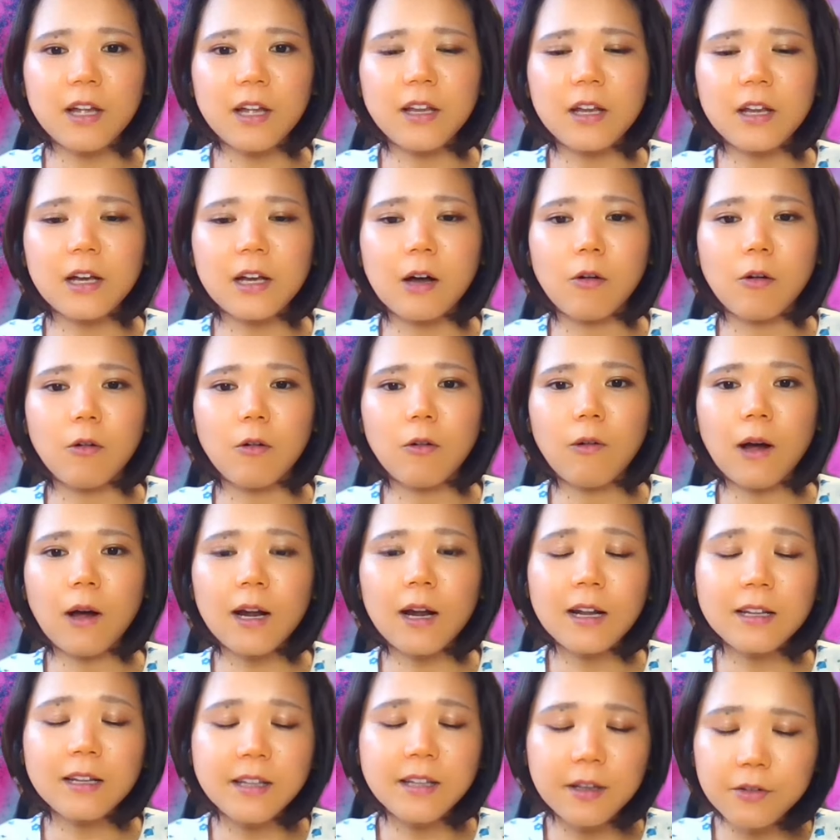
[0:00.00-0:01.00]
何かを終
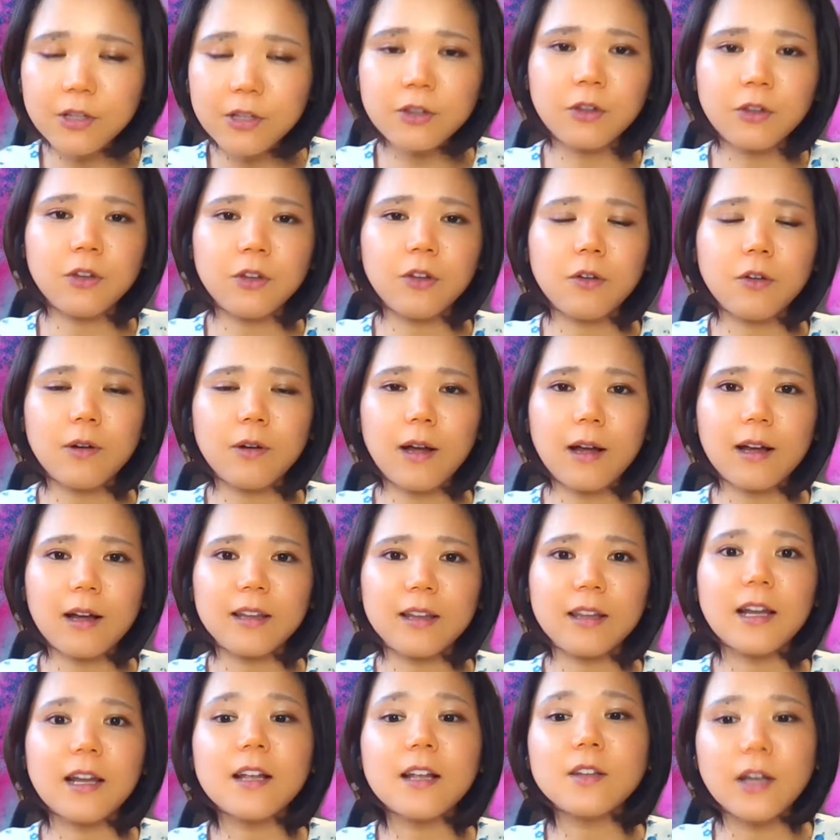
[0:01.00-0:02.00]
わらせる必要が
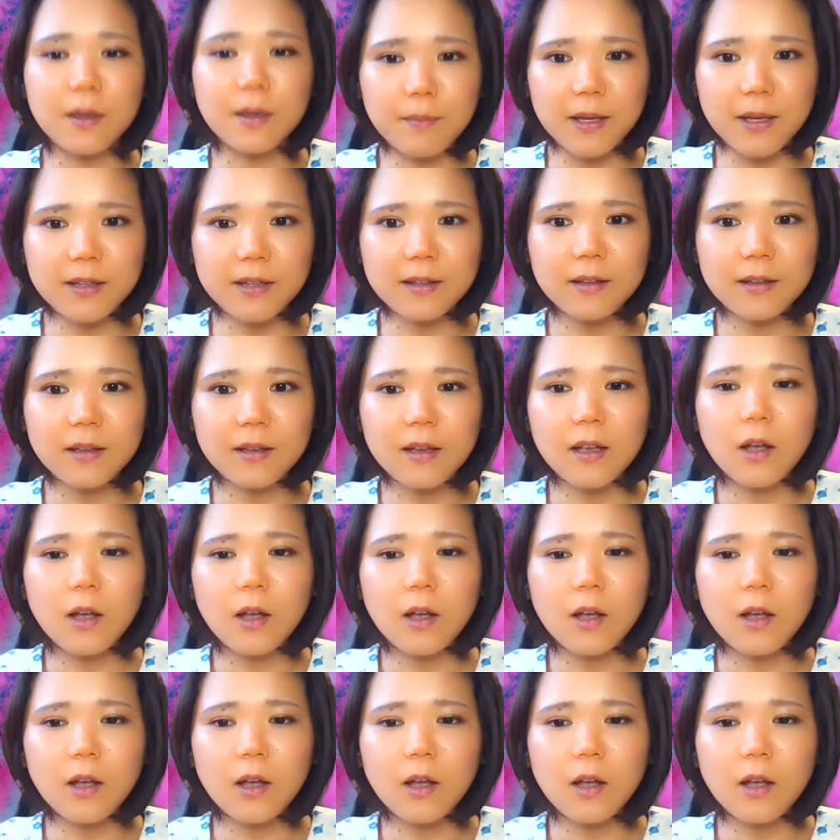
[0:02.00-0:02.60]
必ずあります。